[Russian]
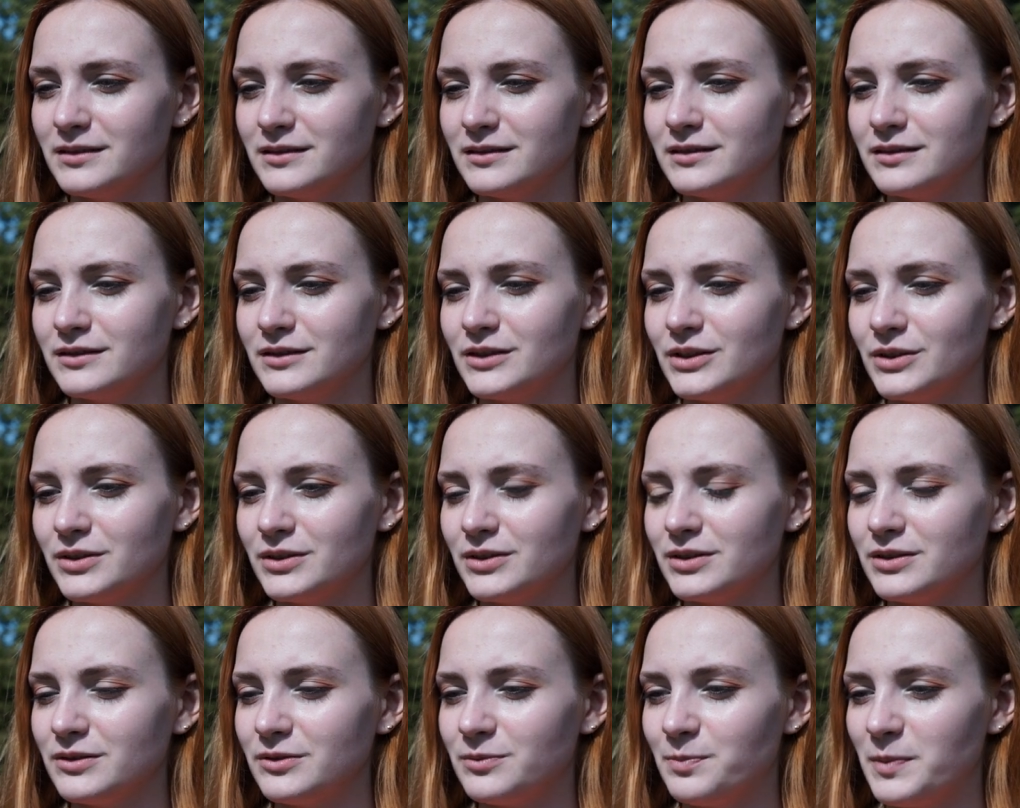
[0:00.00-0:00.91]

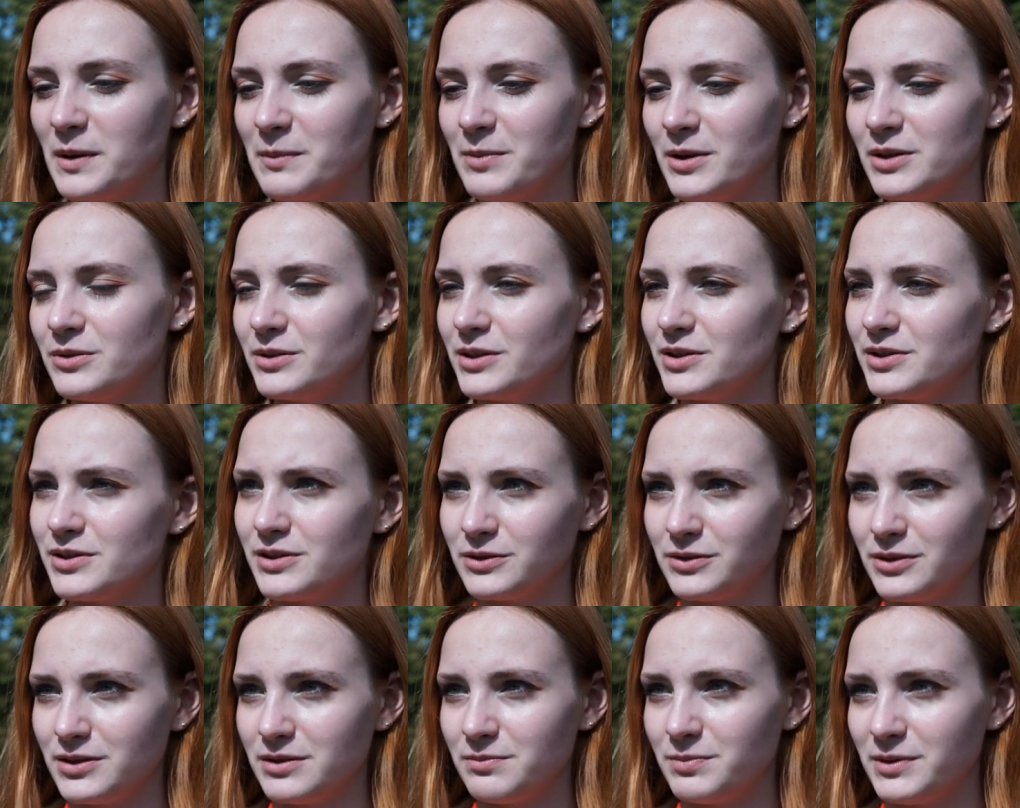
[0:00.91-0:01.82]
Но победу нас
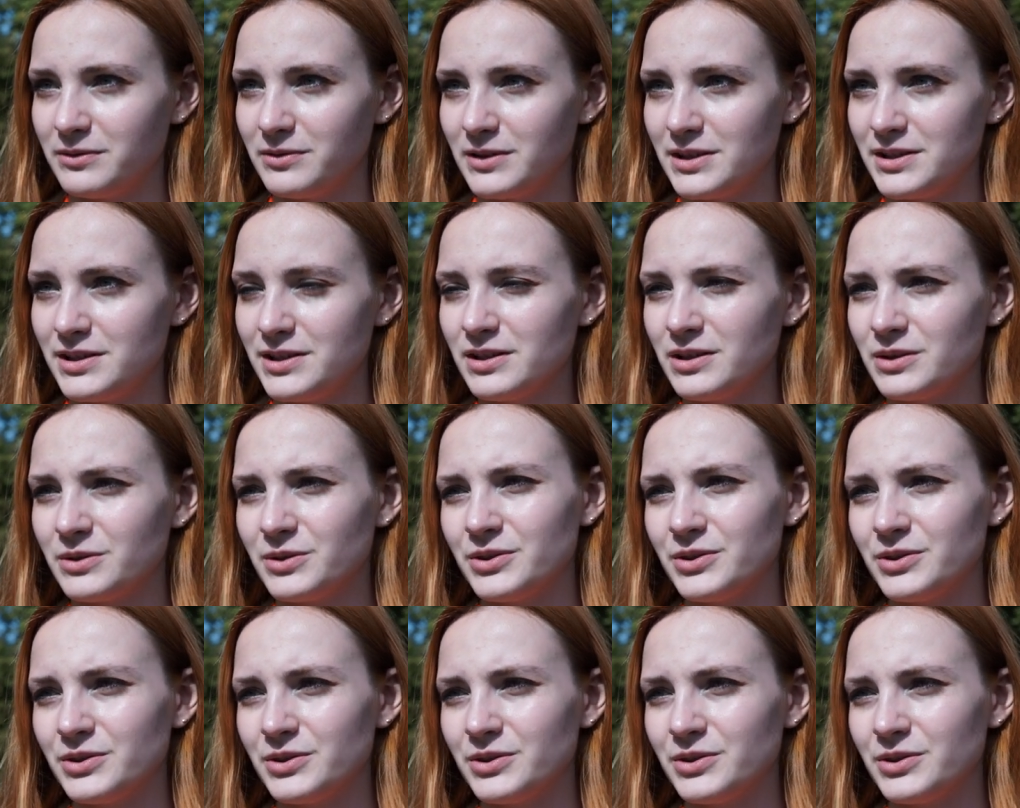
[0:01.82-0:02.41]
никто не привозил,